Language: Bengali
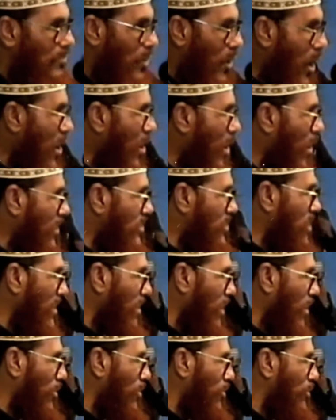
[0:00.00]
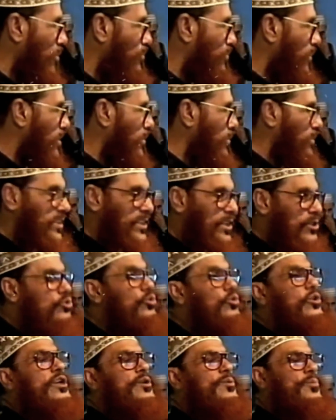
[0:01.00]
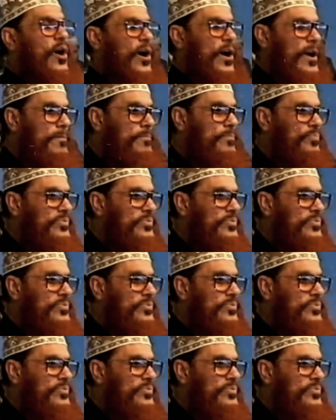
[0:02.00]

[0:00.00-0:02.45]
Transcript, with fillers: ভয় হয় সাধারণত পৃথিবীতে চুরির ভয়